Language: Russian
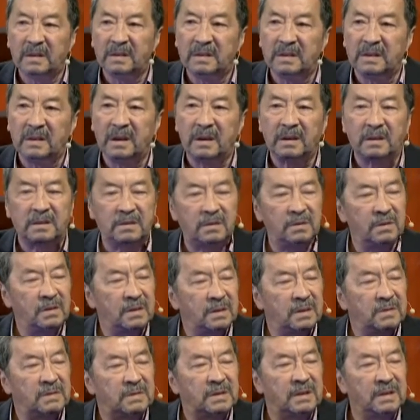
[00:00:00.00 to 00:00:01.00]
И
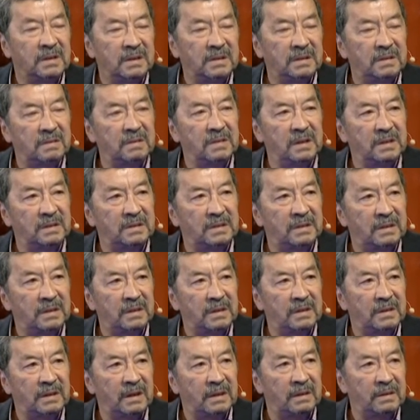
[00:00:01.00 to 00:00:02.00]
актеры все
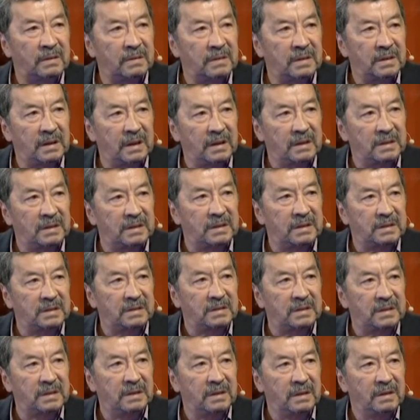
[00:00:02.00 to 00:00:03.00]
известные, народные
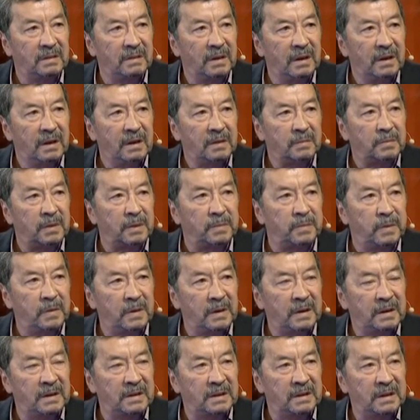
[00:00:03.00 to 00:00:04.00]
артисты,
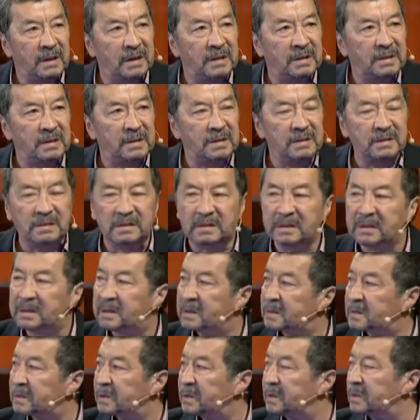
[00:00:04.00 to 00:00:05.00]
популярные артисты,
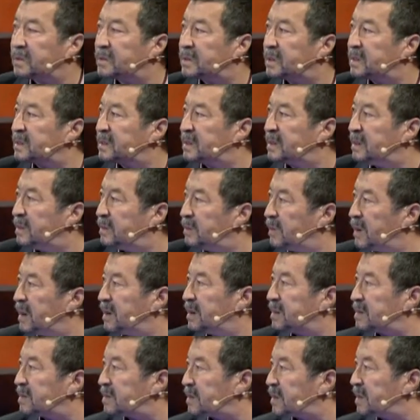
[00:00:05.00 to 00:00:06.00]
которые уже
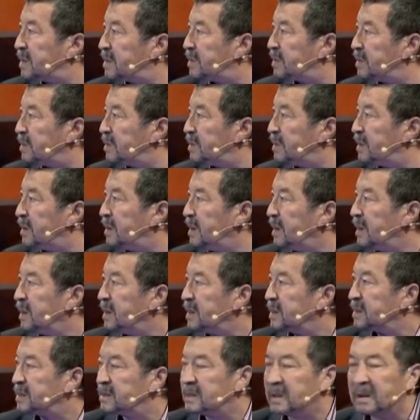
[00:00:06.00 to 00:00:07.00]
снимались в кино,
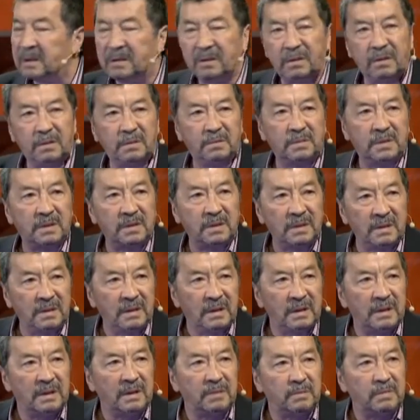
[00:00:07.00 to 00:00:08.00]
знакомые
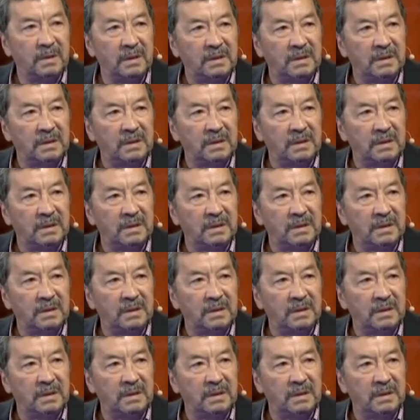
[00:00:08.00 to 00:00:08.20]
по